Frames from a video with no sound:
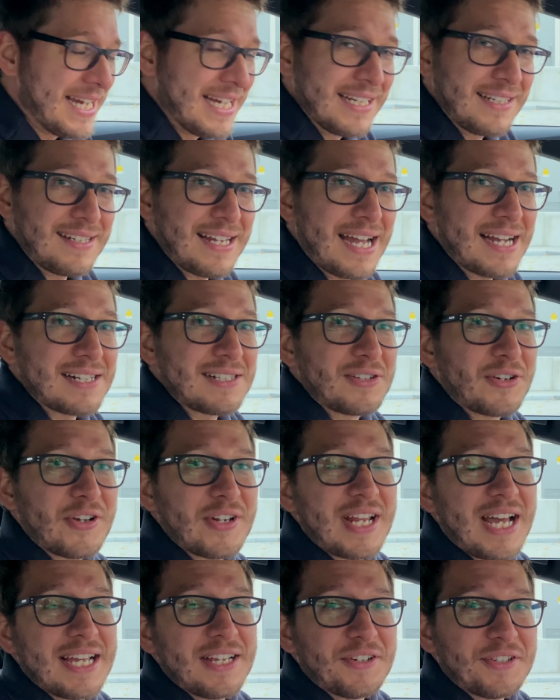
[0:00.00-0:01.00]

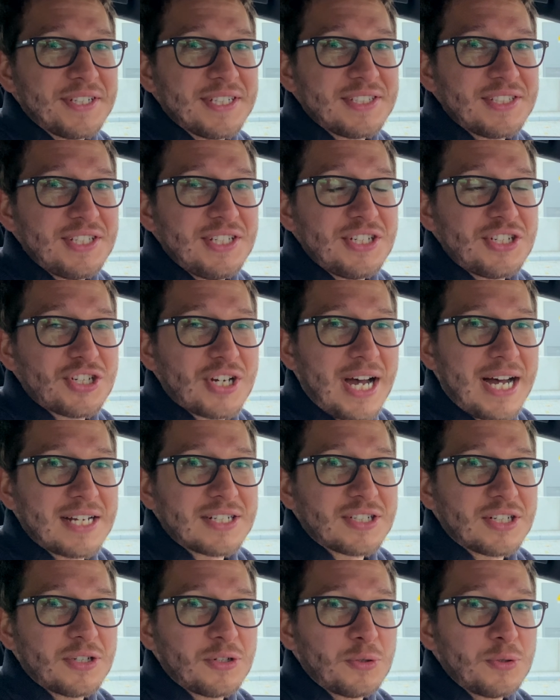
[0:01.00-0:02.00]
nagelneuen Ionity
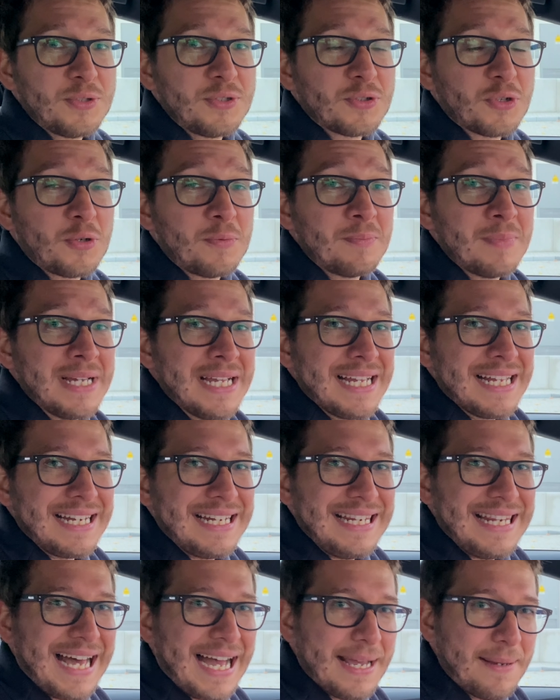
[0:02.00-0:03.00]
Charger rund um
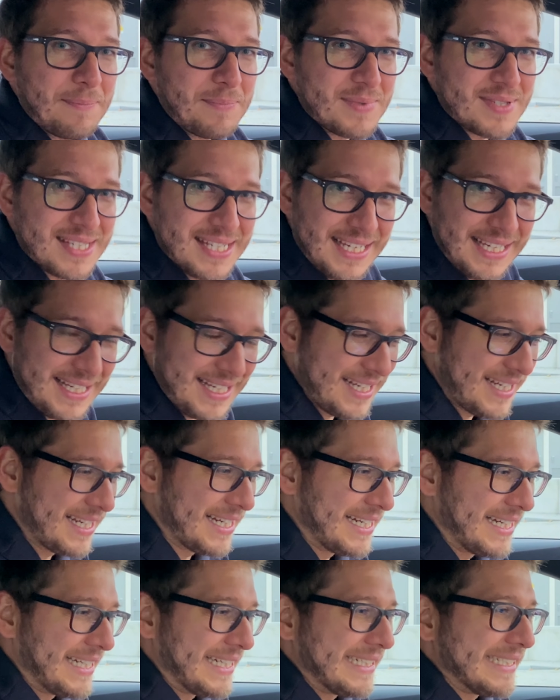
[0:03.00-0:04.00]
Leipzig
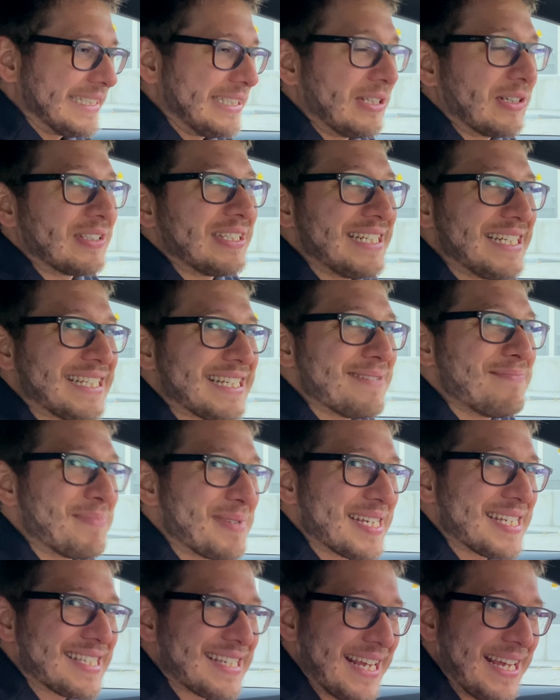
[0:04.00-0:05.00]
noch nicht im
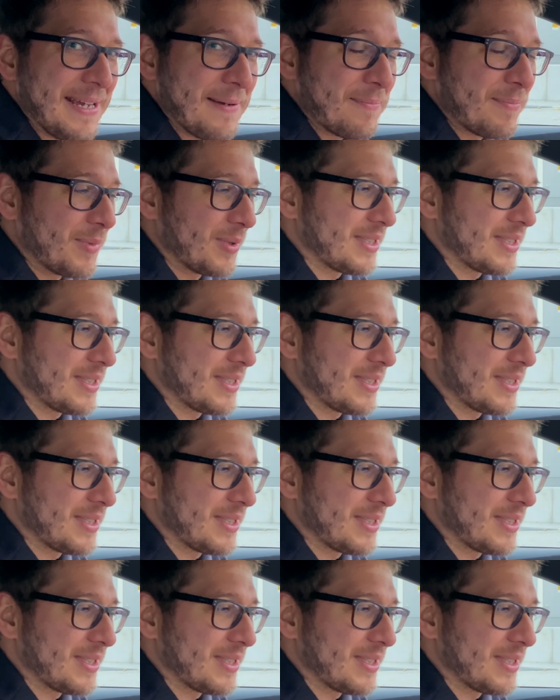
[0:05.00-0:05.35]
System.